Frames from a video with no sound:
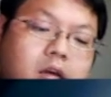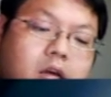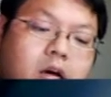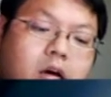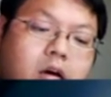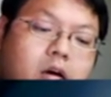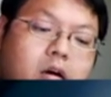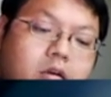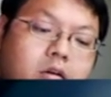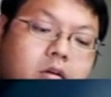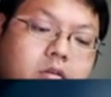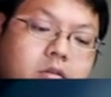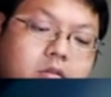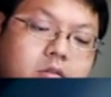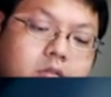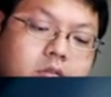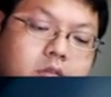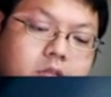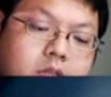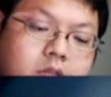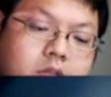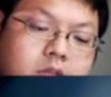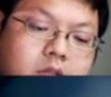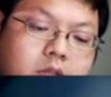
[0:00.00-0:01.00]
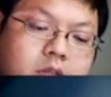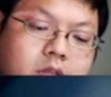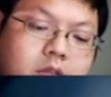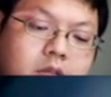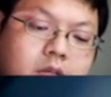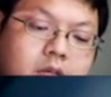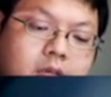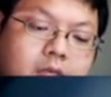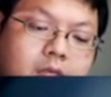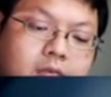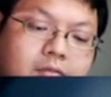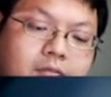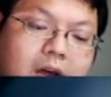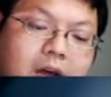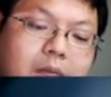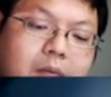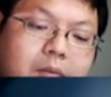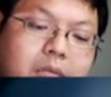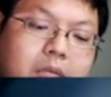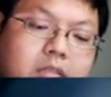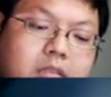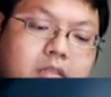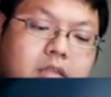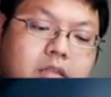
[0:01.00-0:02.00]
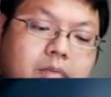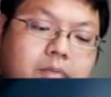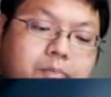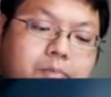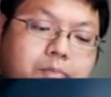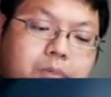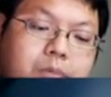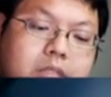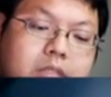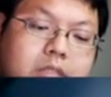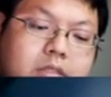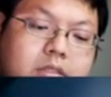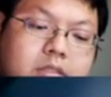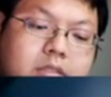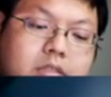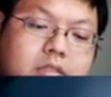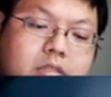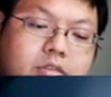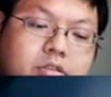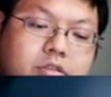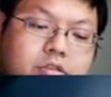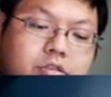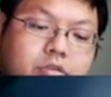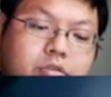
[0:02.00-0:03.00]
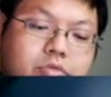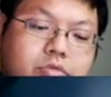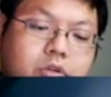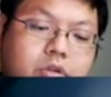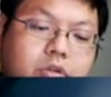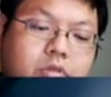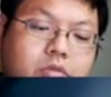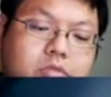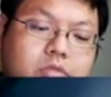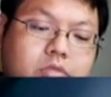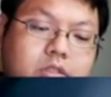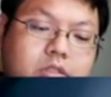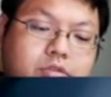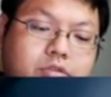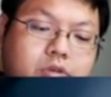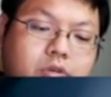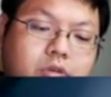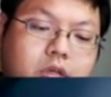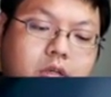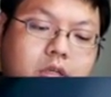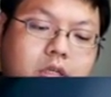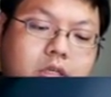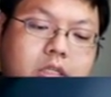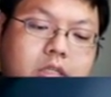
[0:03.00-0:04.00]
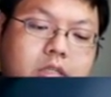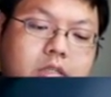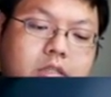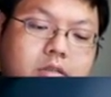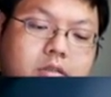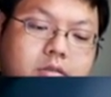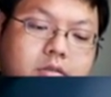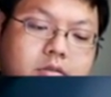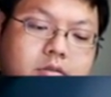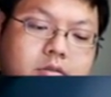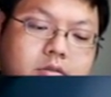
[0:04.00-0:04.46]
好，发明人本身就有的权利，